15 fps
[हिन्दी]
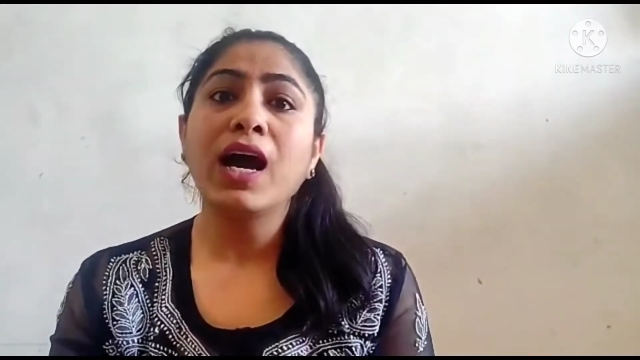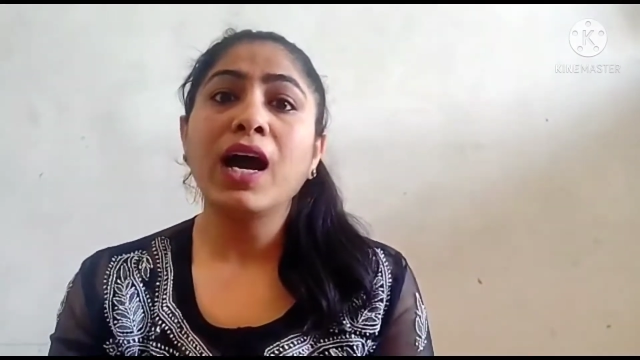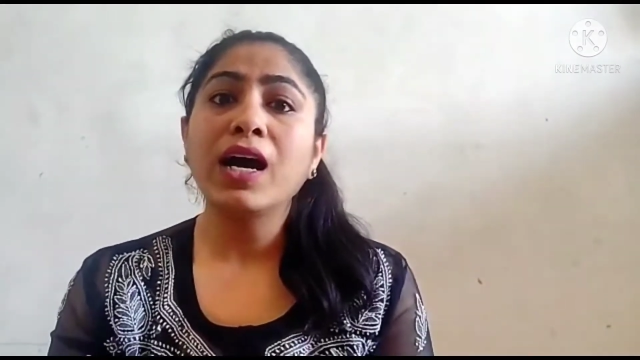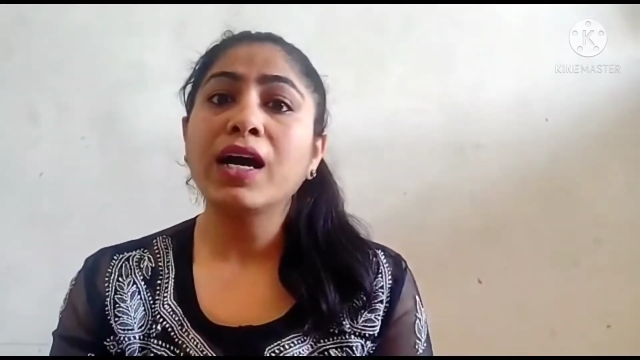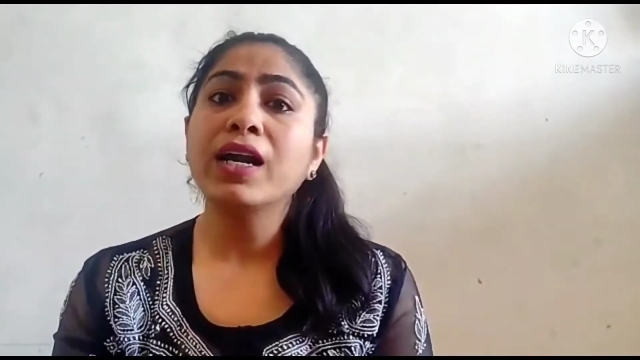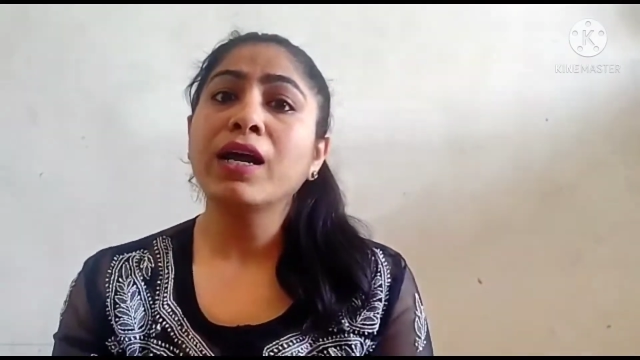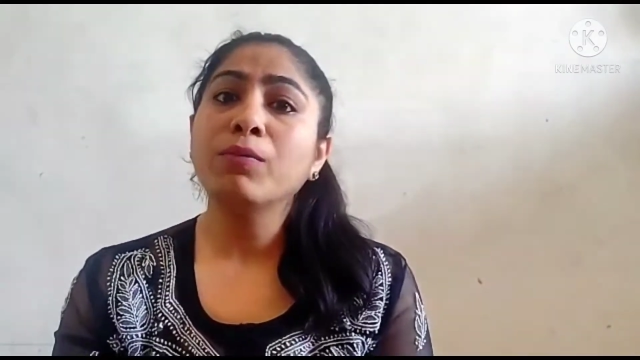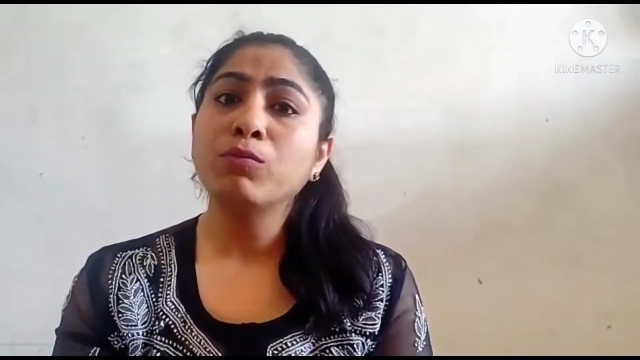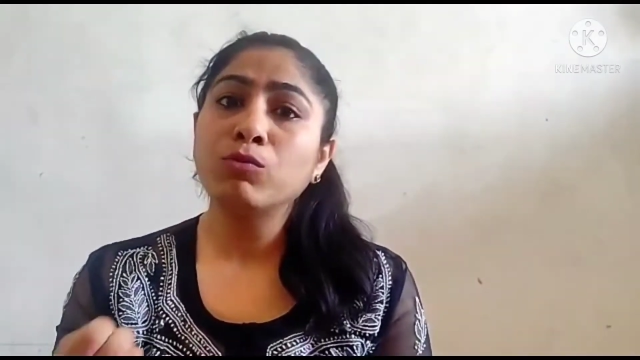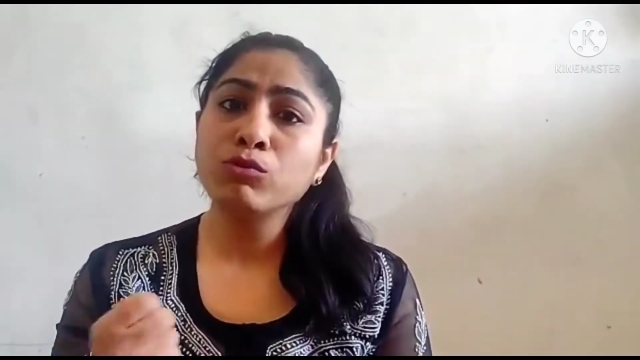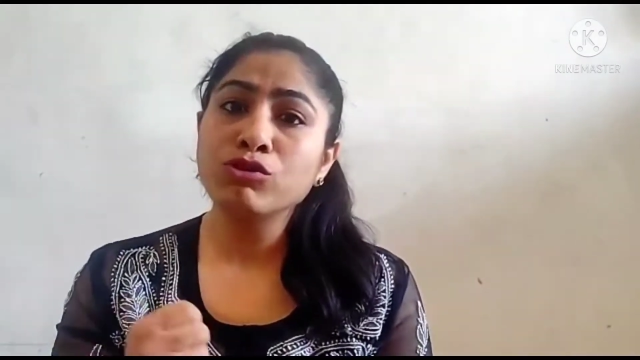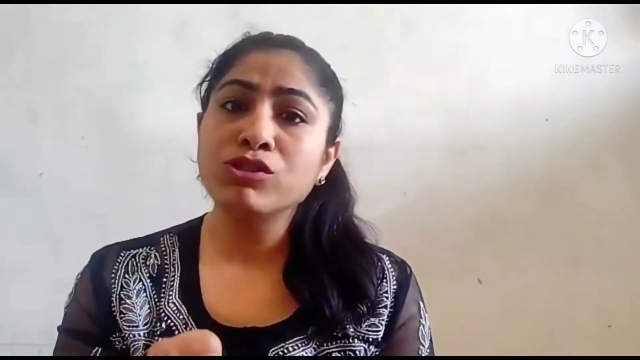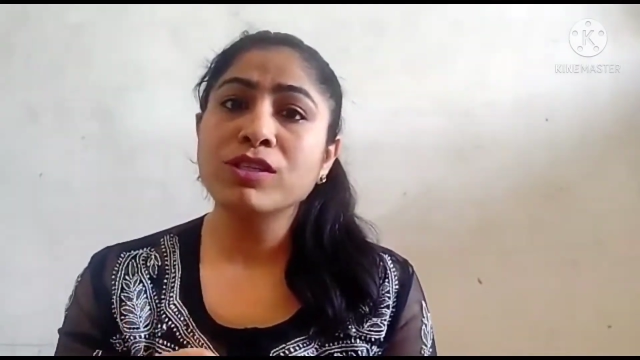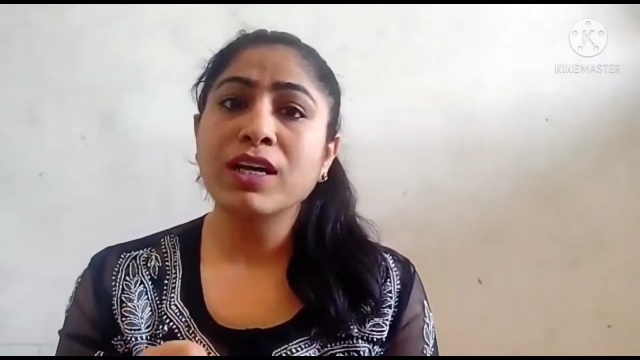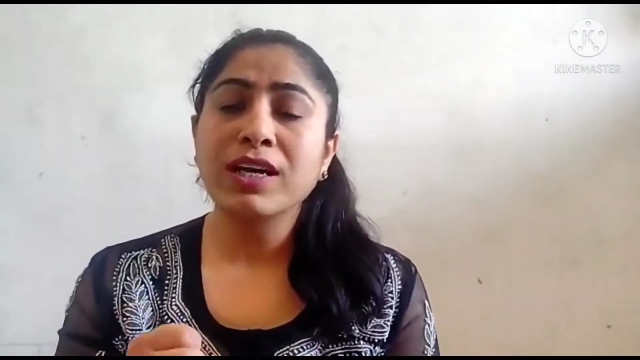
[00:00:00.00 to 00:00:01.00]
अगर आप
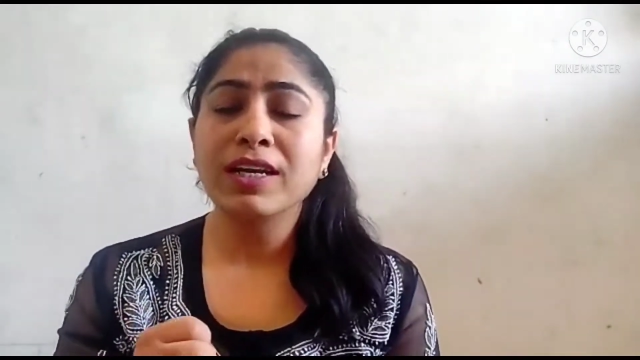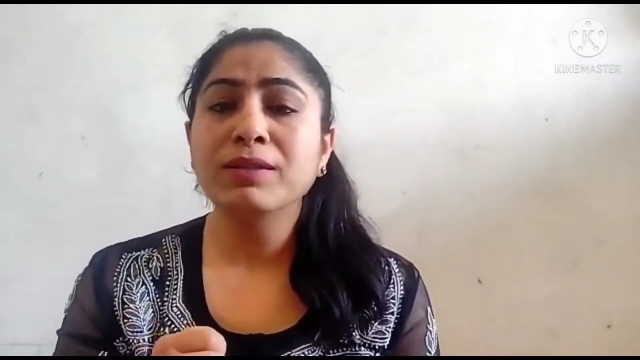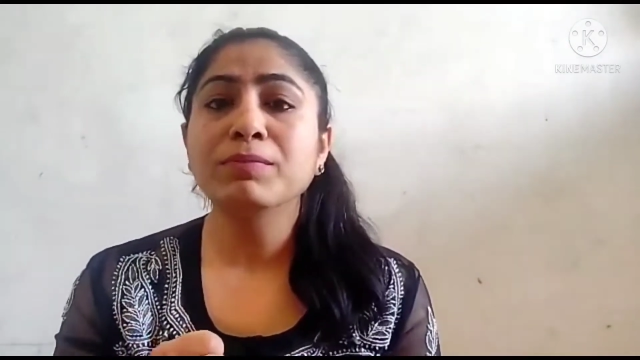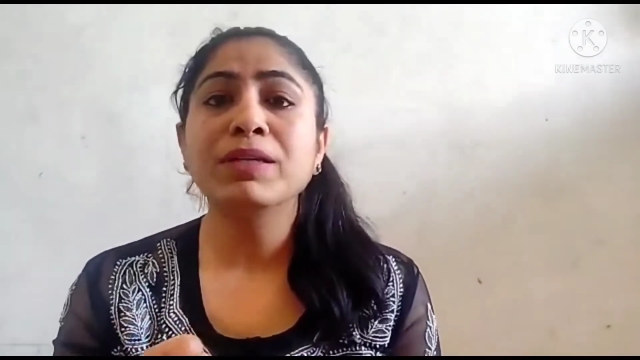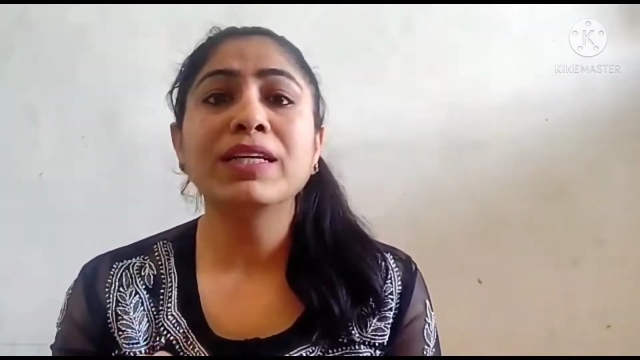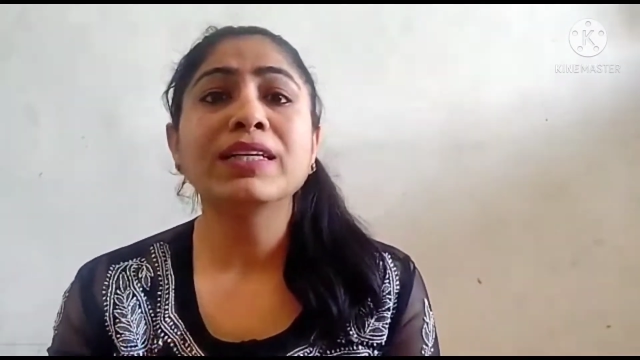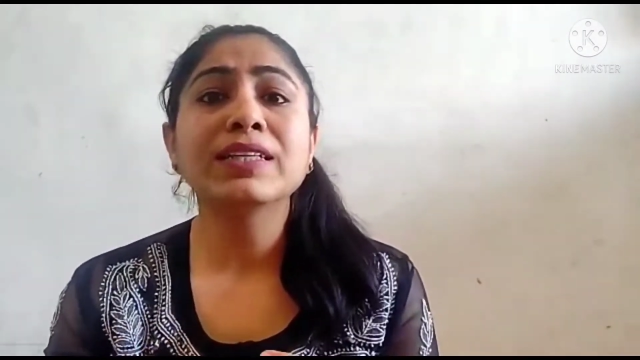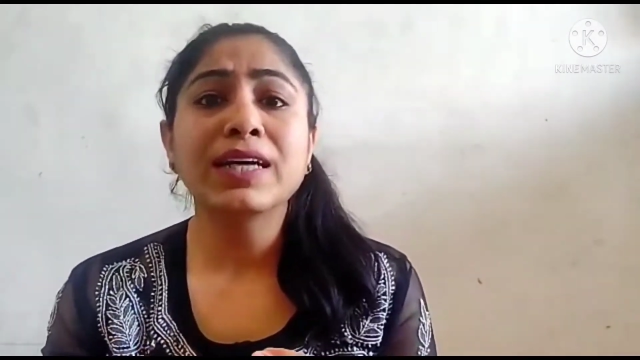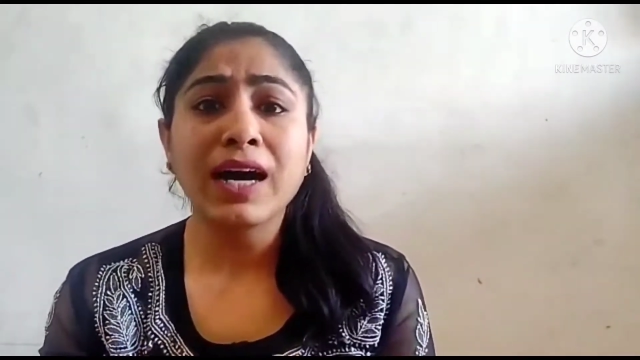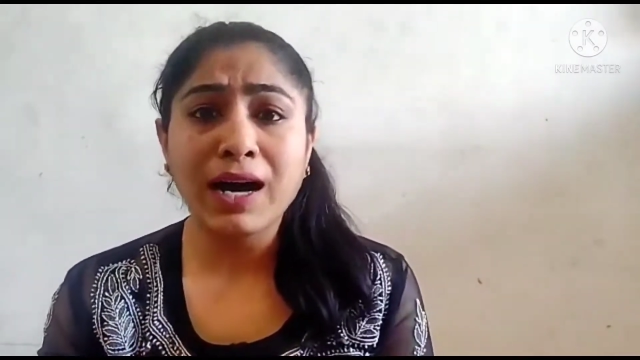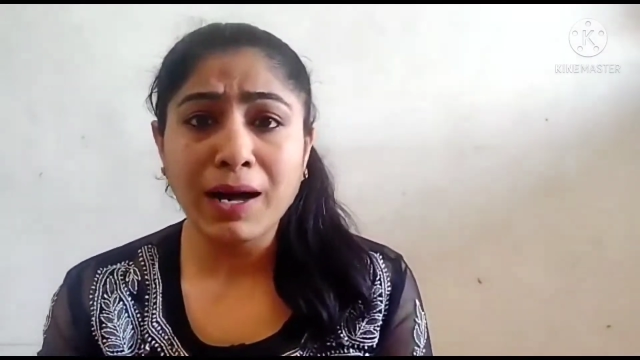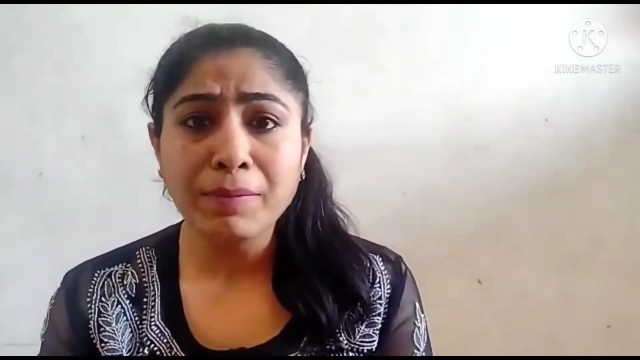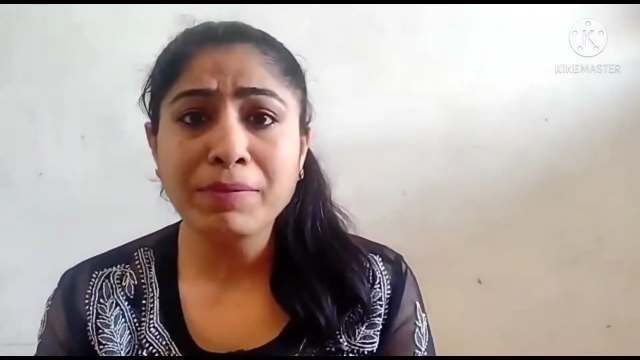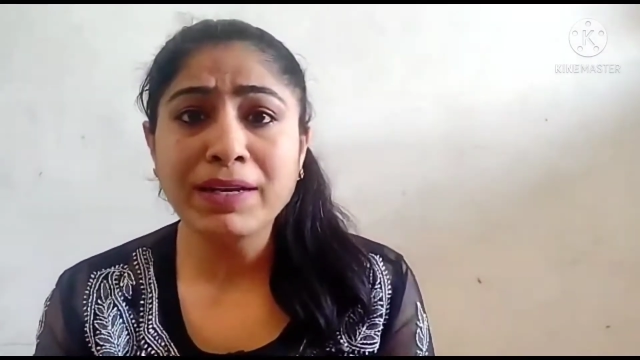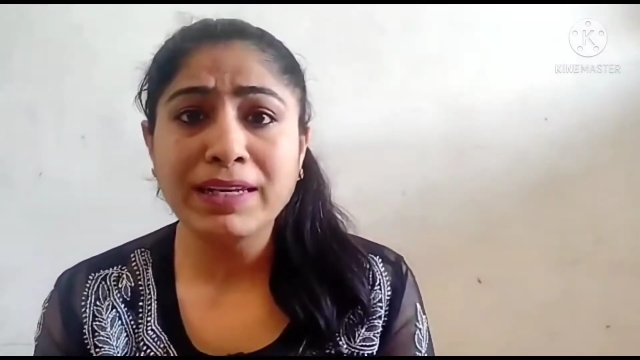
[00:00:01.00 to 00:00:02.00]
कुछ गलत मलत
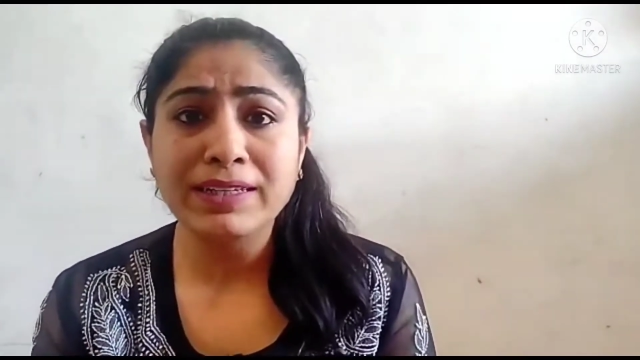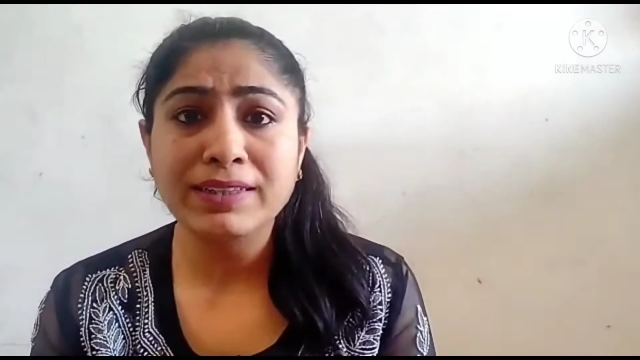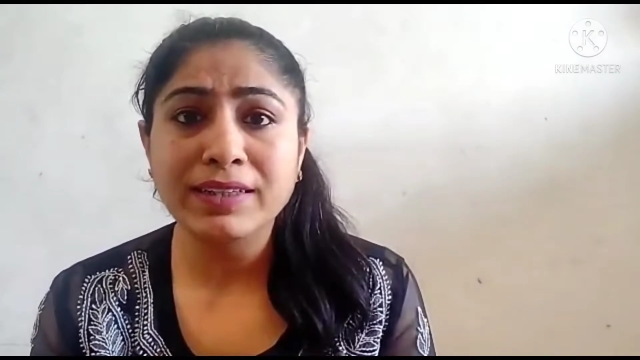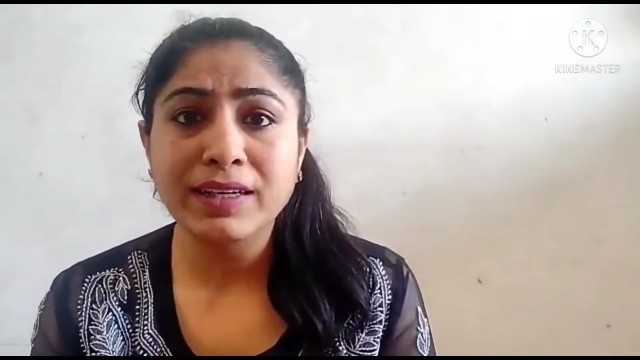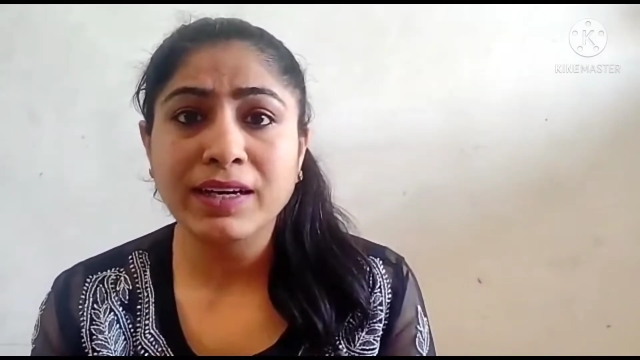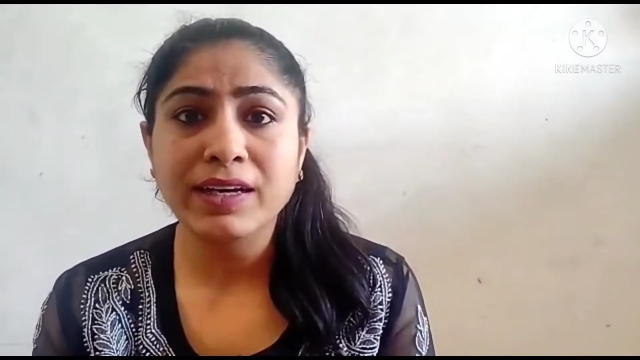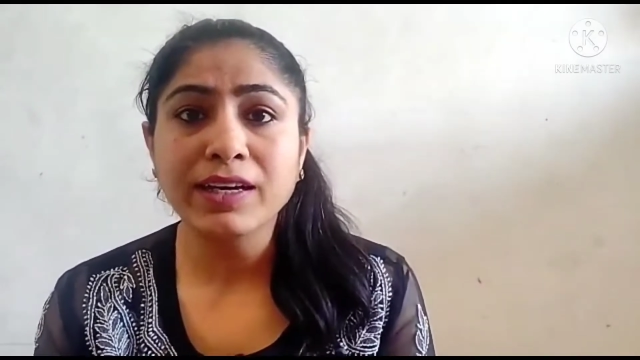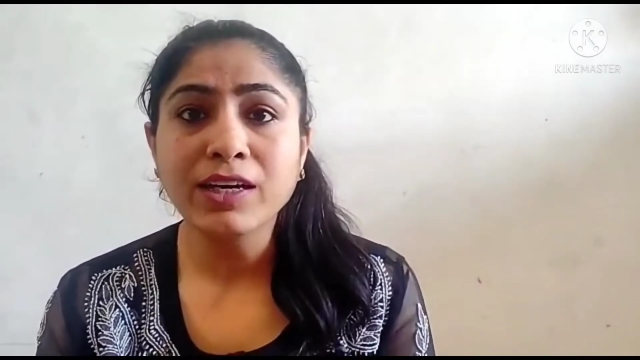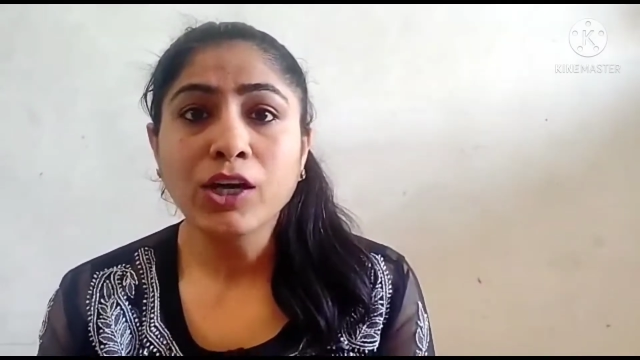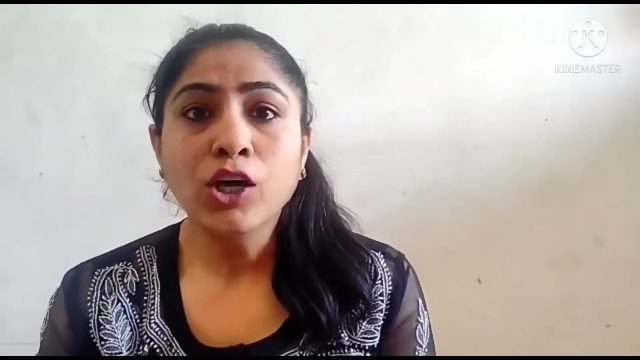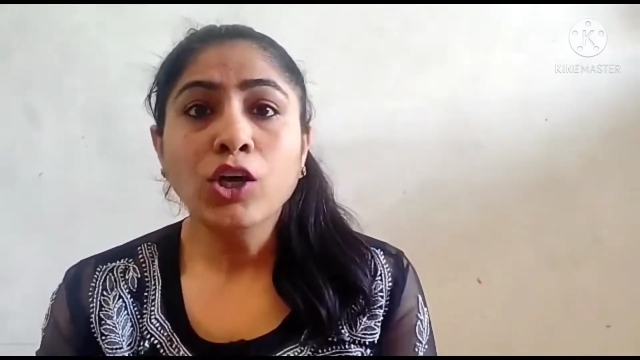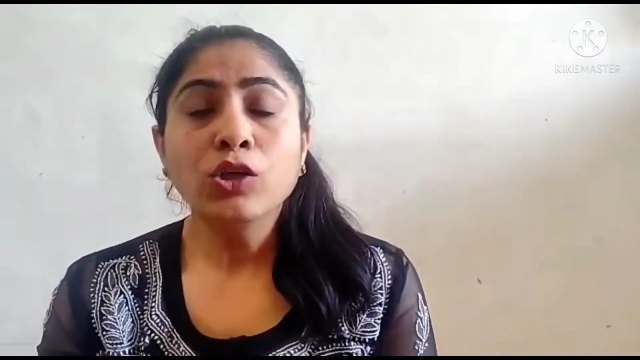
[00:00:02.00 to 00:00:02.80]
खा भी लेते हैं